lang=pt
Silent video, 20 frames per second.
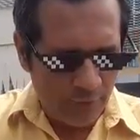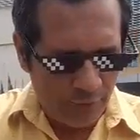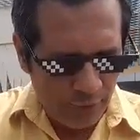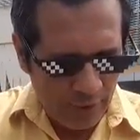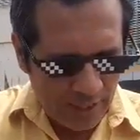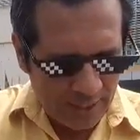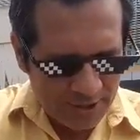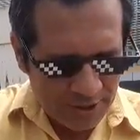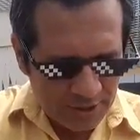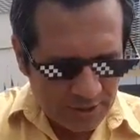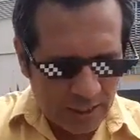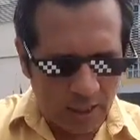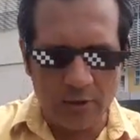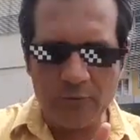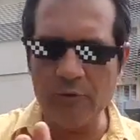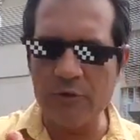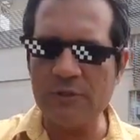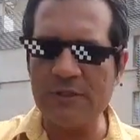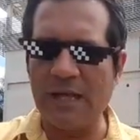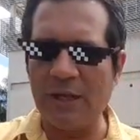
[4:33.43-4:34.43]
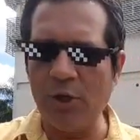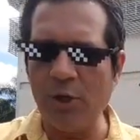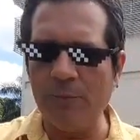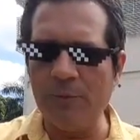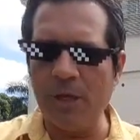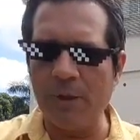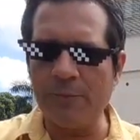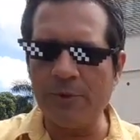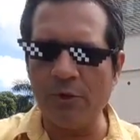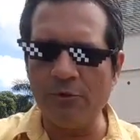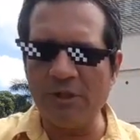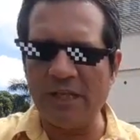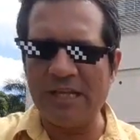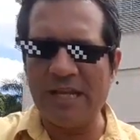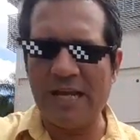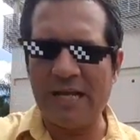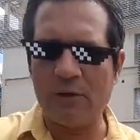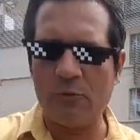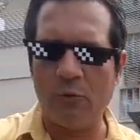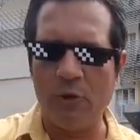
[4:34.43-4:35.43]
Fulano de tal, vou citar nome não, porque eu não
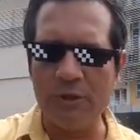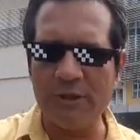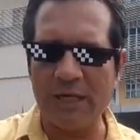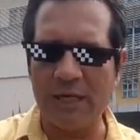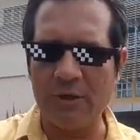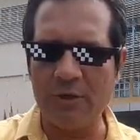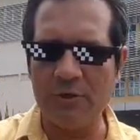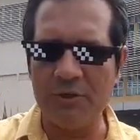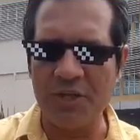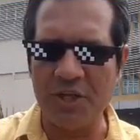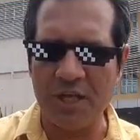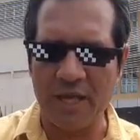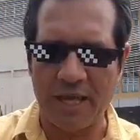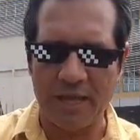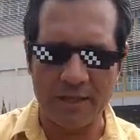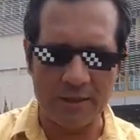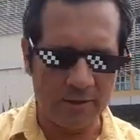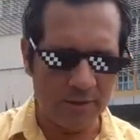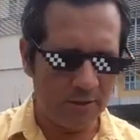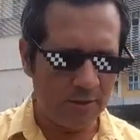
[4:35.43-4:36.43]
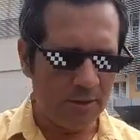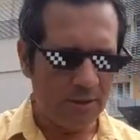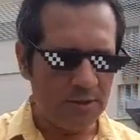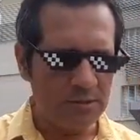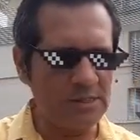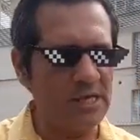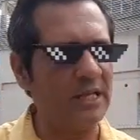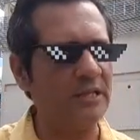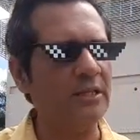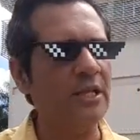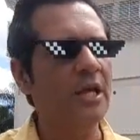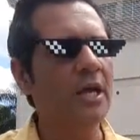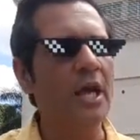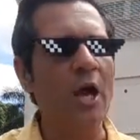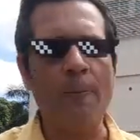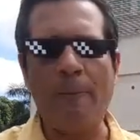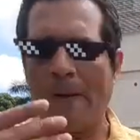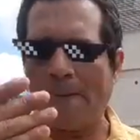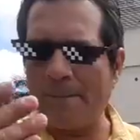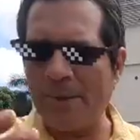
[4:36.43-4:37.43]
tenho nada contra ninguém, certo?
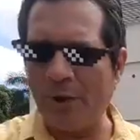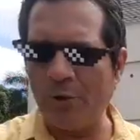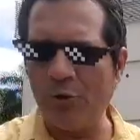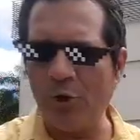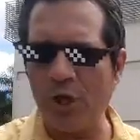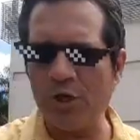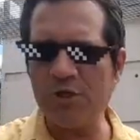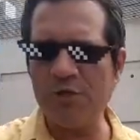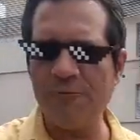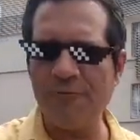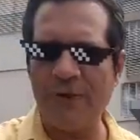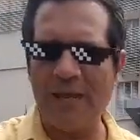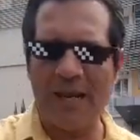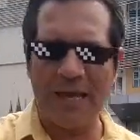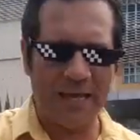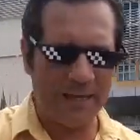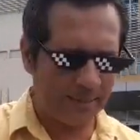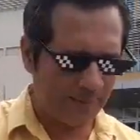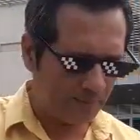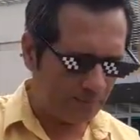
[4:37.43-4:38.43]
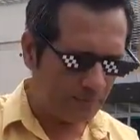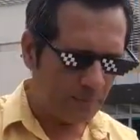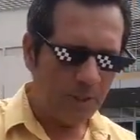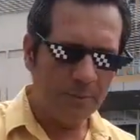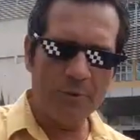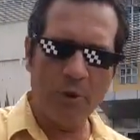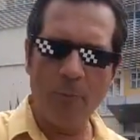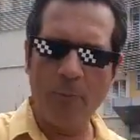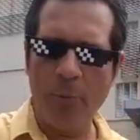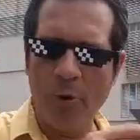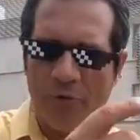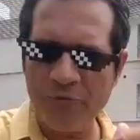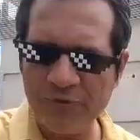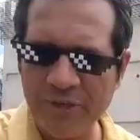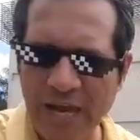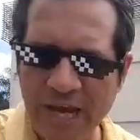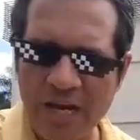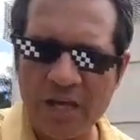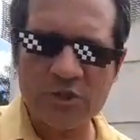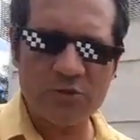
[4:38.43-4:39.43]
É o papel nosso de falar. Porque o
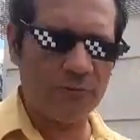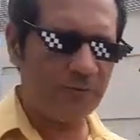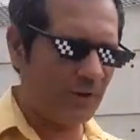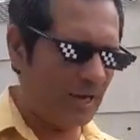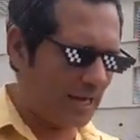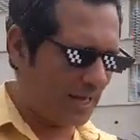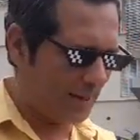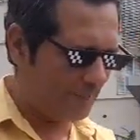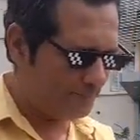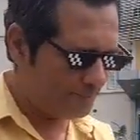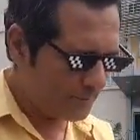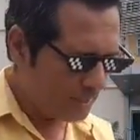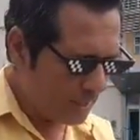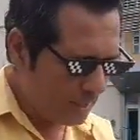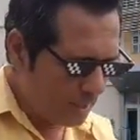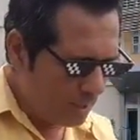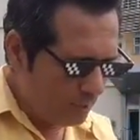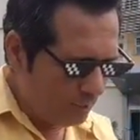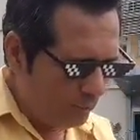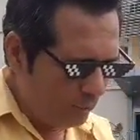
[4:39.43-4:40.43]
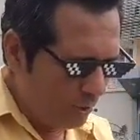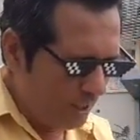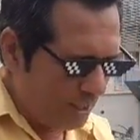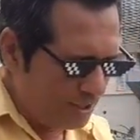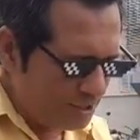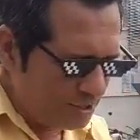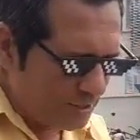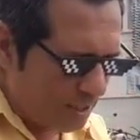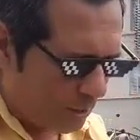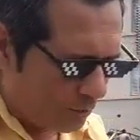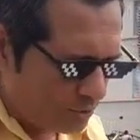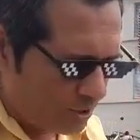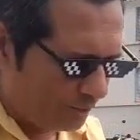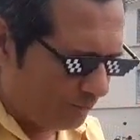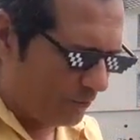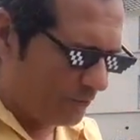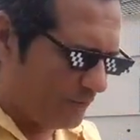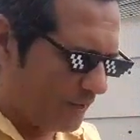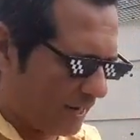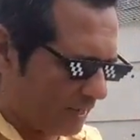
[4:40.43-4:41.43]
povo quer, nós vamos falar. Fulano de tal,
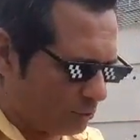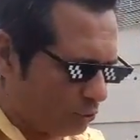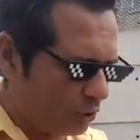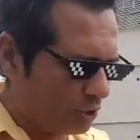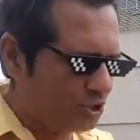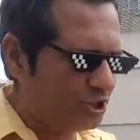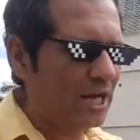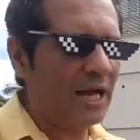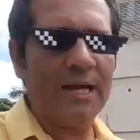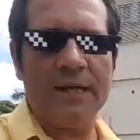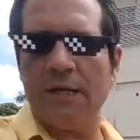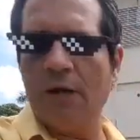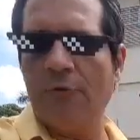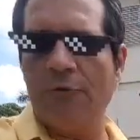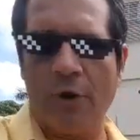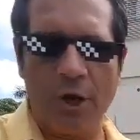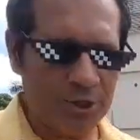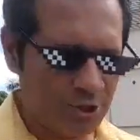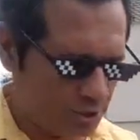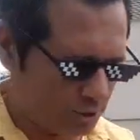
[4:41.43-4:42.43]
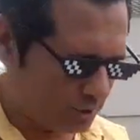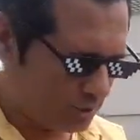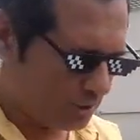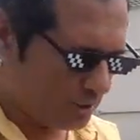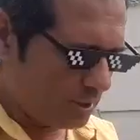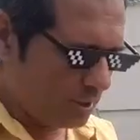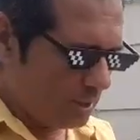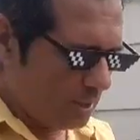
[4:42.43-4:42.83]
já foi vereador? Já, não vote.